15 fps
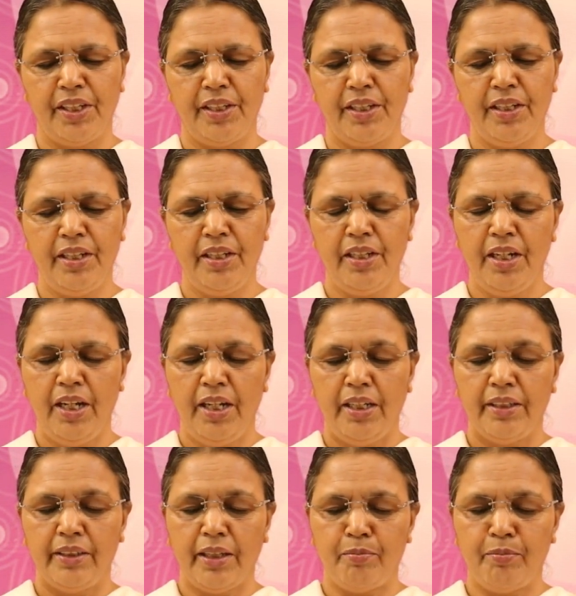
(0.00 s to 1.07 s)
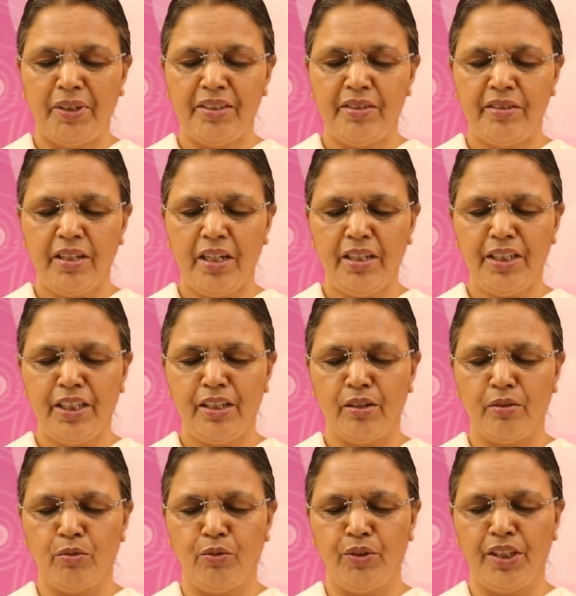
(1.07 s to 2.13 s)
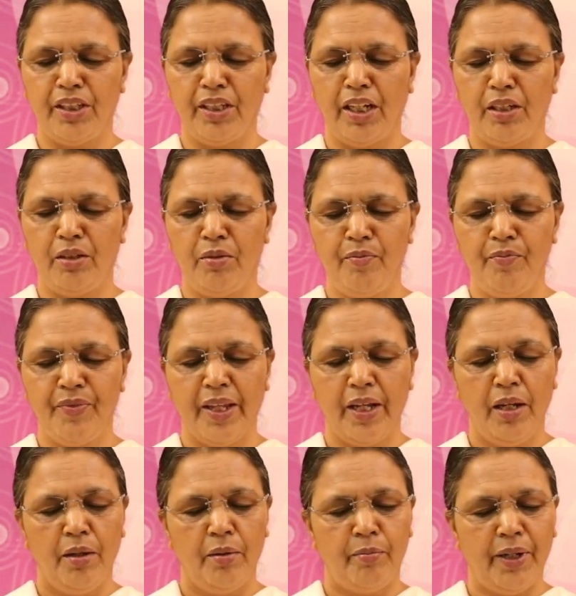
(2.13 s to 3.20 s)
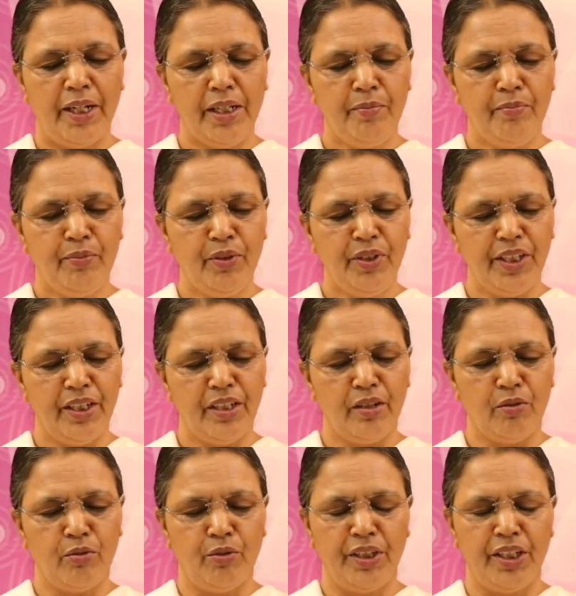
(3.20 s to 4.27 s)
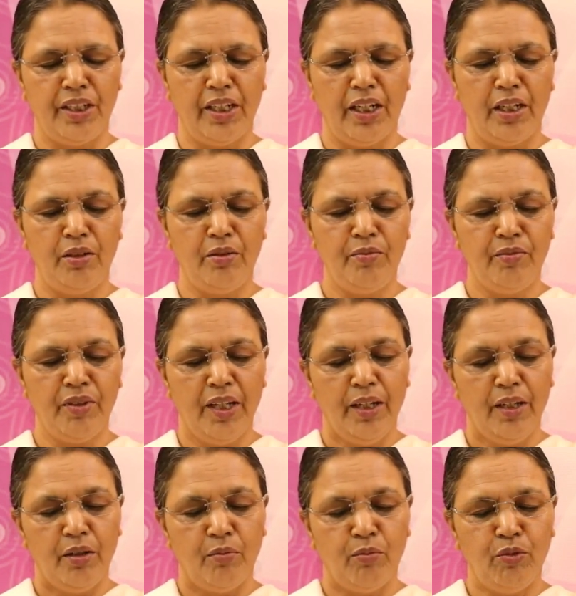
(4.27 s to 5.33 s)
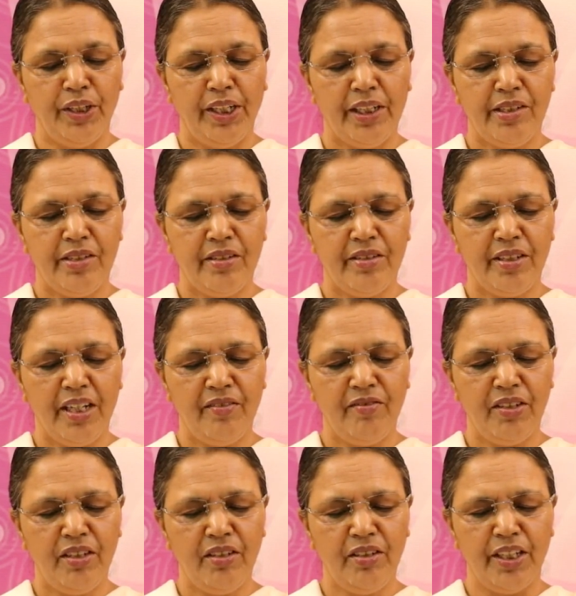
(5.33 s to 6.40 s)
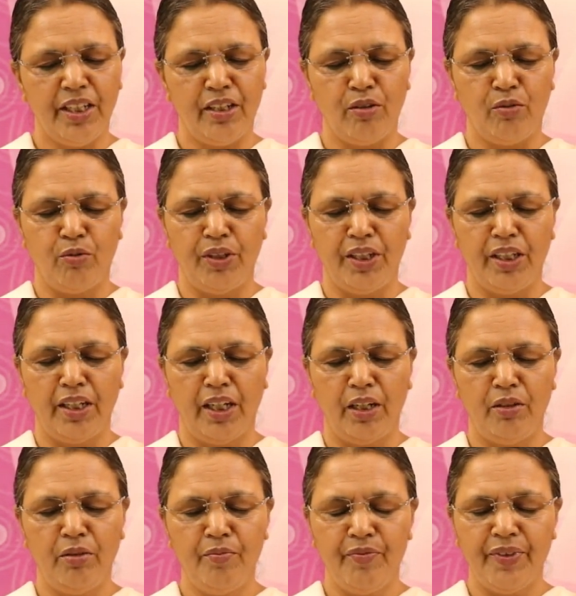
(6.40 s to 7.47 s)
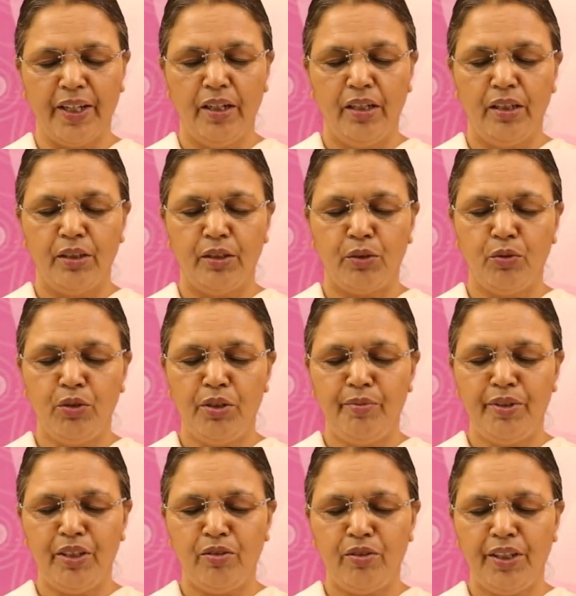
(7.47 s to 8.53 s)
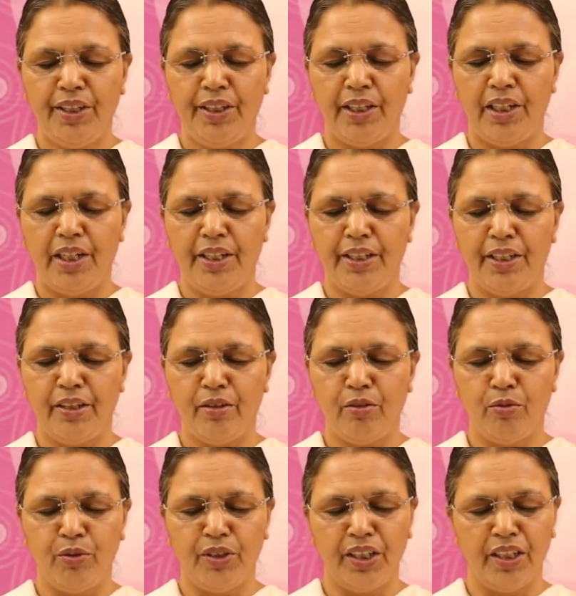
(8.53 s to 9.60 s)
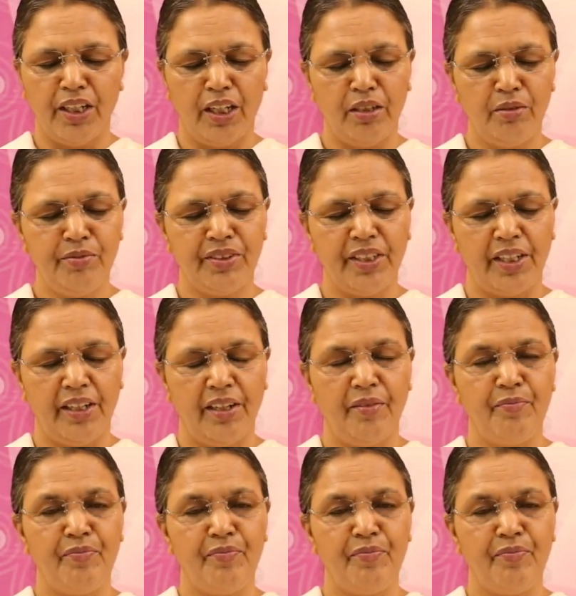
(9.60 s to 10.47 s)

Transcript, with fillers: சரி தபஸ்யா என்று கூறினாலும் படிப்பு என்று கூறினாலும் முயற்சி செய்வது என்று கூறினாலும் தூய்மையினுடைய எல்லை என்று கூறினாலும் சரி